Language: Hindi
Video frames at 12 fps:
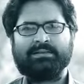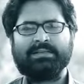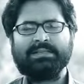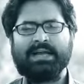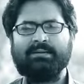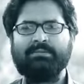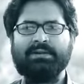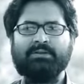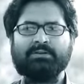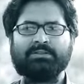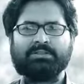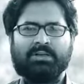किताबें
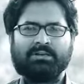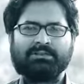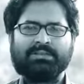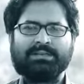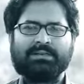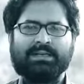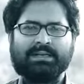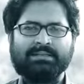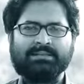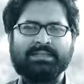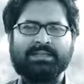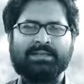लोग शौक से
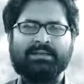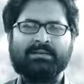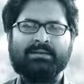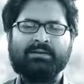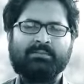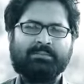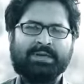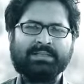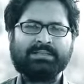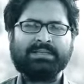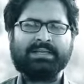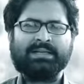खरीदते हैं
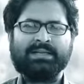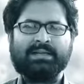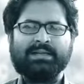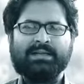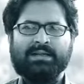पढ़ते हैं